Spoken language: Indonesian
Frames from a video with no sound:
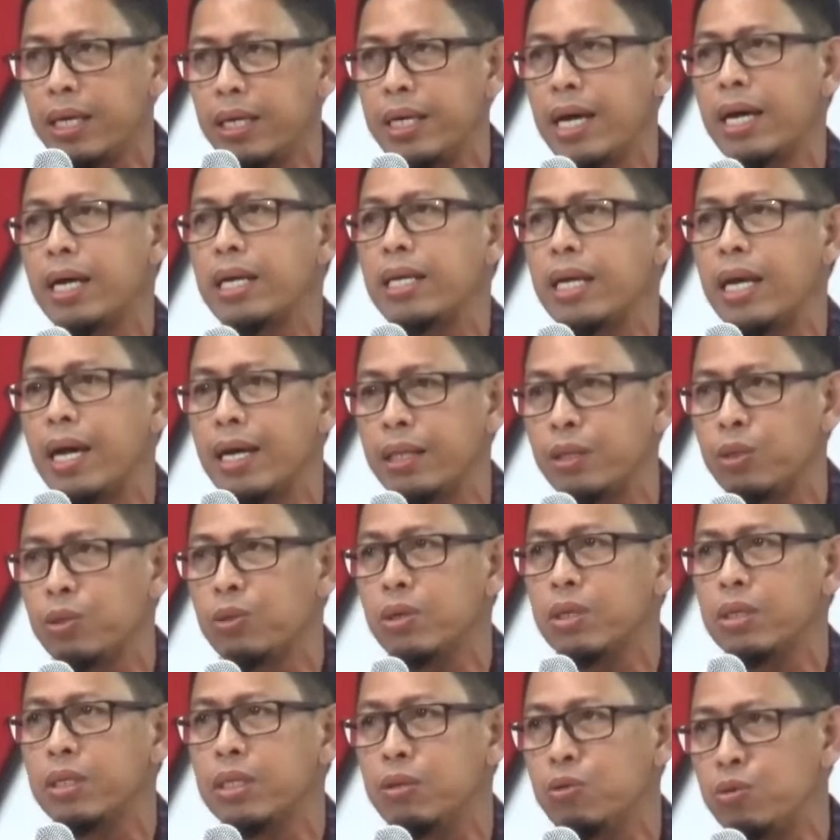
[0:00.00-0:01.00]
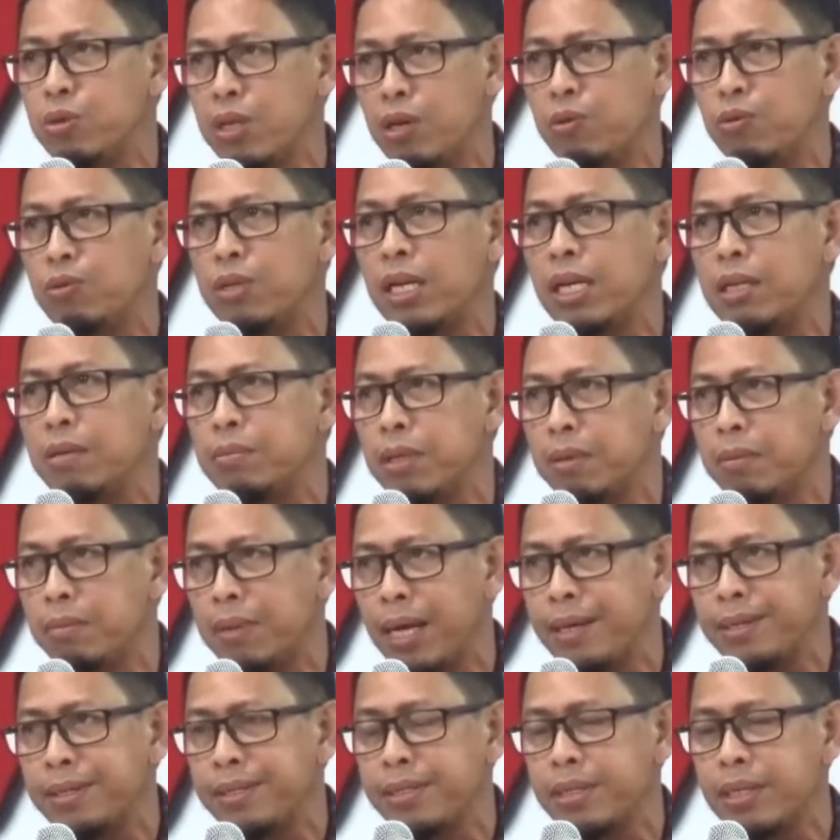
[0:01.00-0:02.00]
yang diatur di Undang-Undang
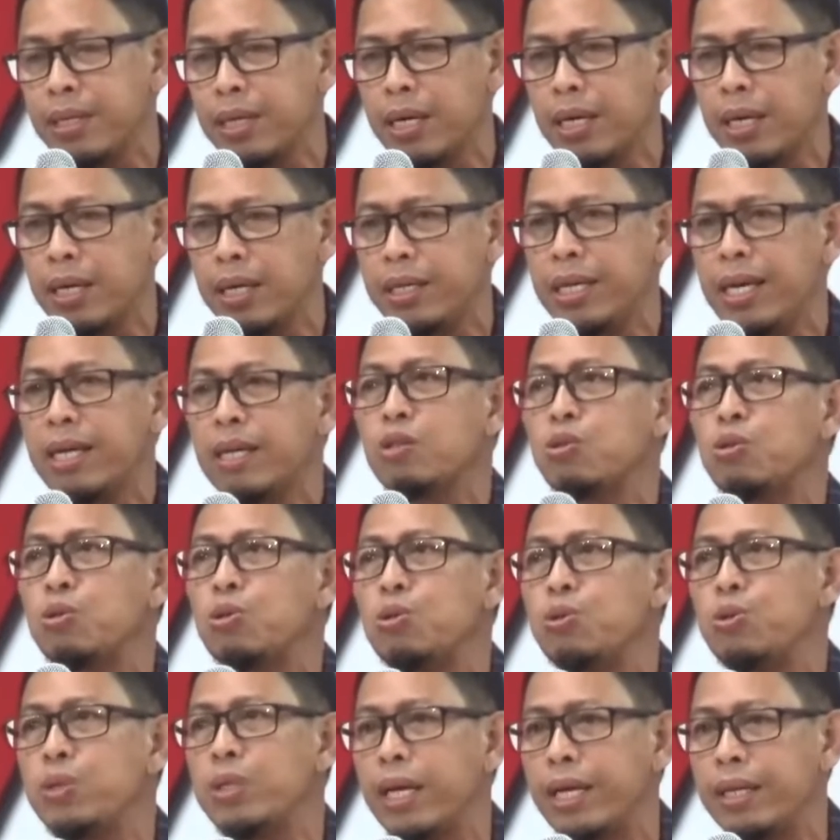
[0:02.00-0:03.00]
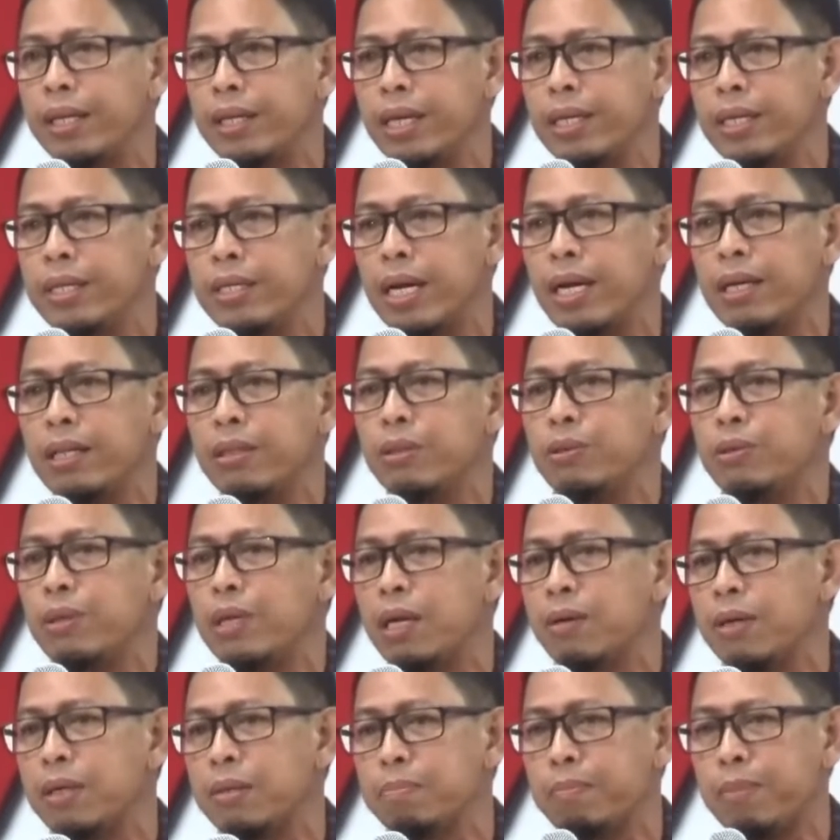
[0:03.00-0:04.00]
15 yang turunannya
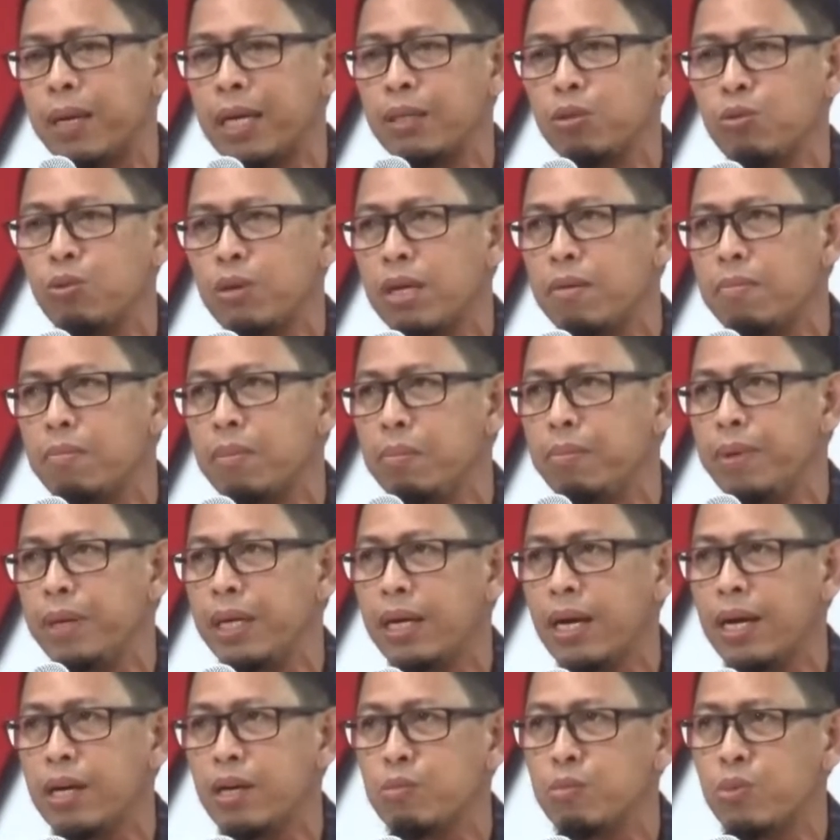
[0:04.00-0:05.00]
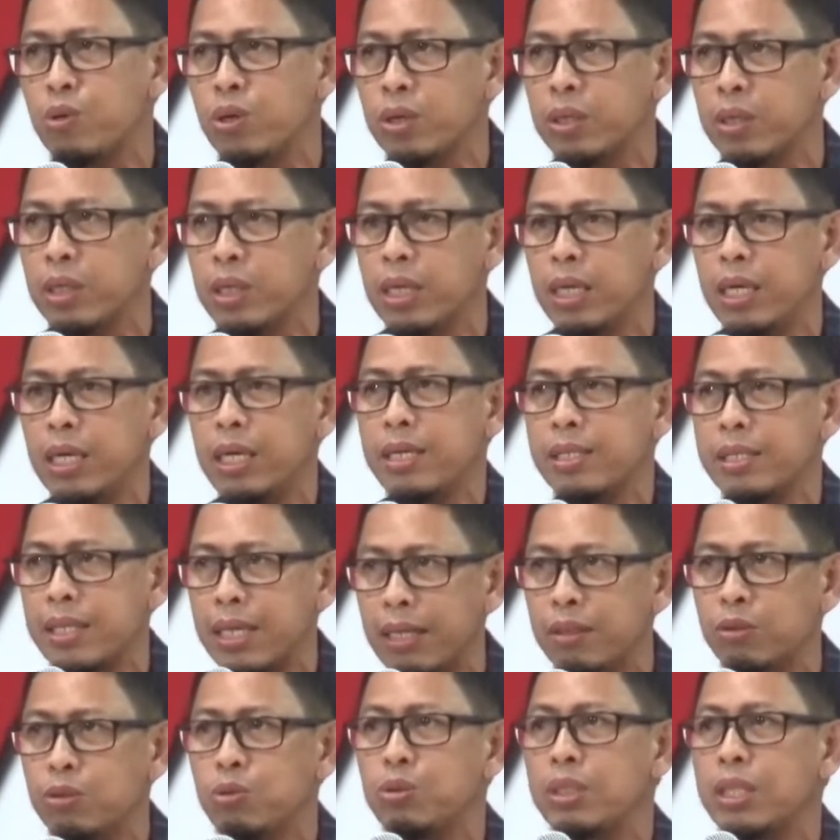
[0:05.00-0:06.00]
diatur lewat peraturan BPK nomor
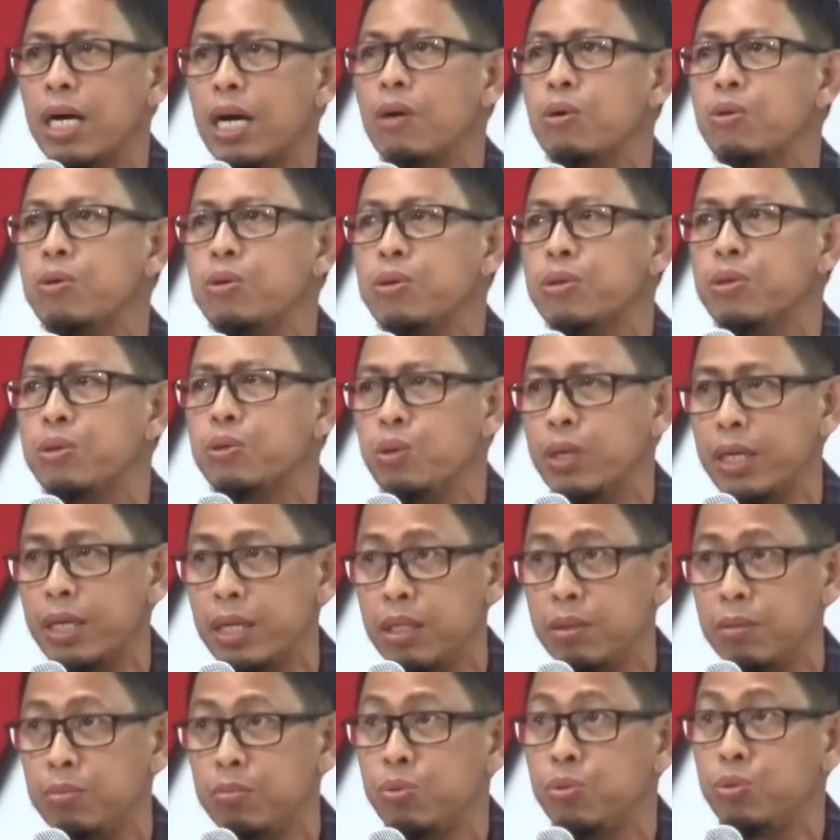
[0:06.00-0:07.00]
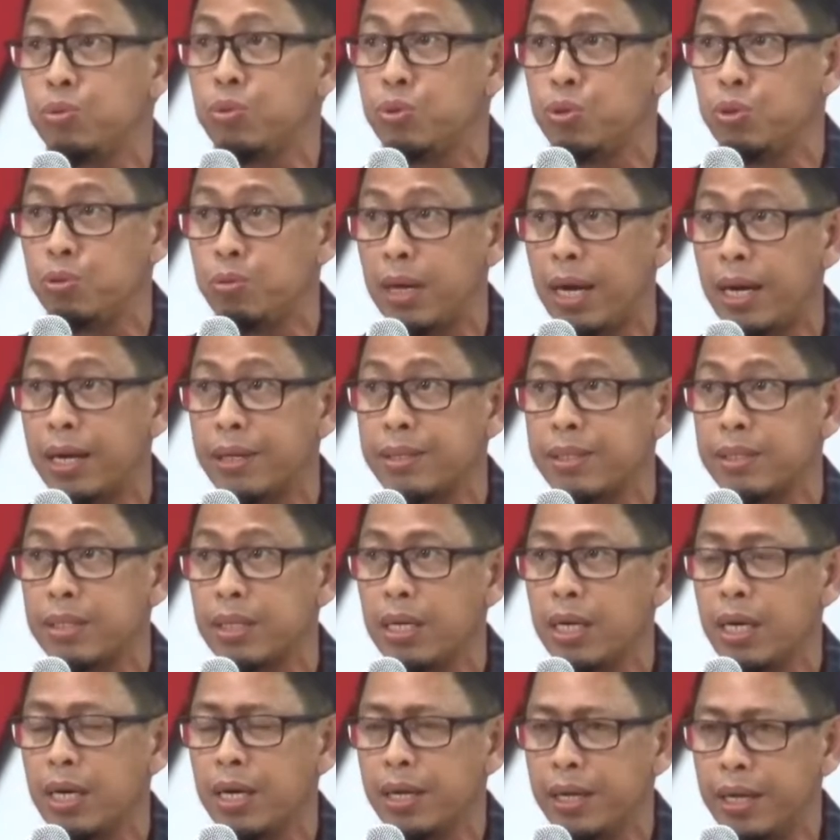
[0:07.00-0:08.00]
1 tahun
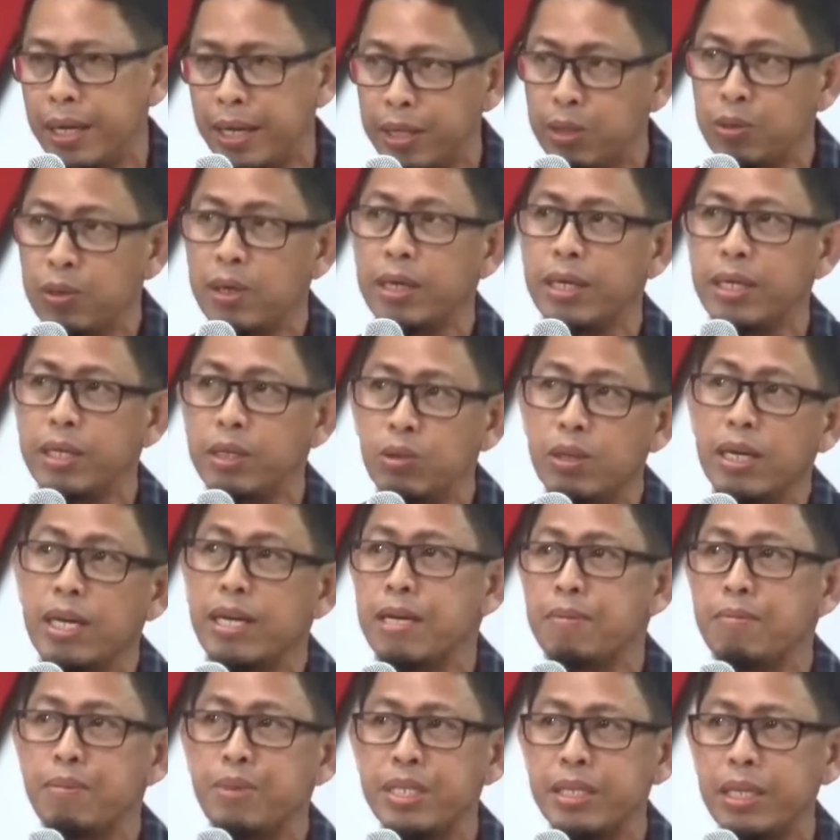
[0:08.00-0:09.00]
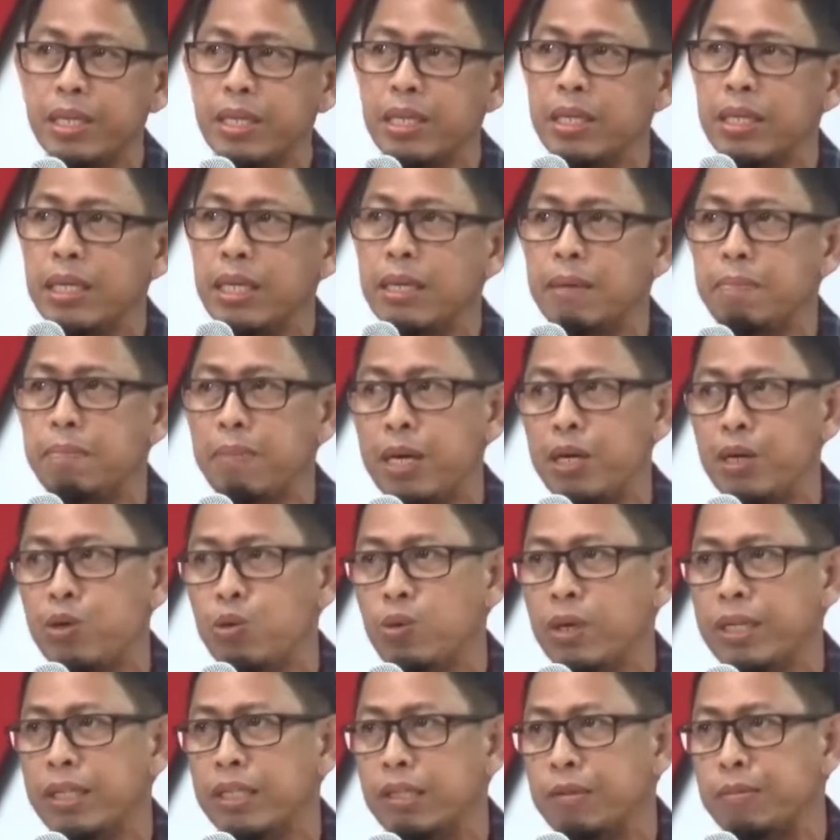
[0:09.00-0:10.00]
2017. Dan itulah, itulah yang menjadi eh,
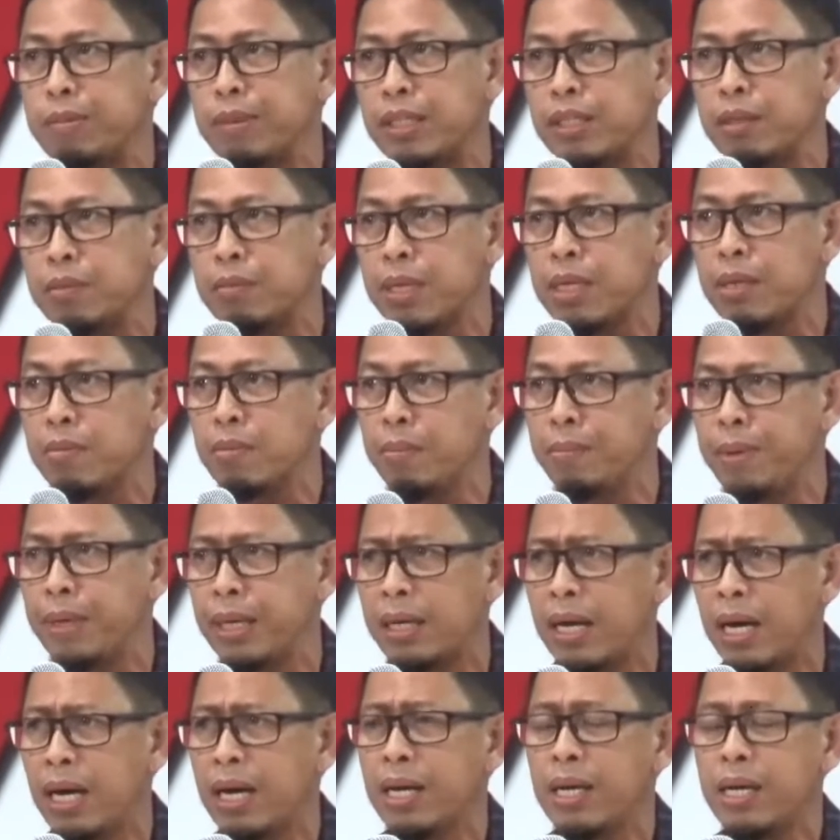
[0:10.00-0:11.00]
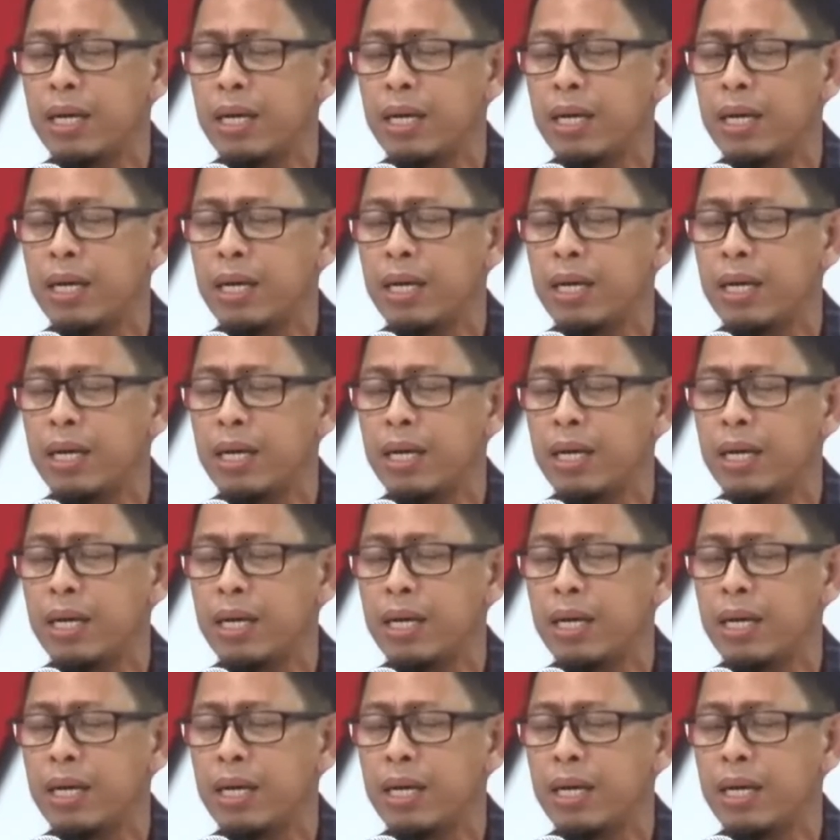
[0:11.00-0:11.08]
panduan teman-teman BPK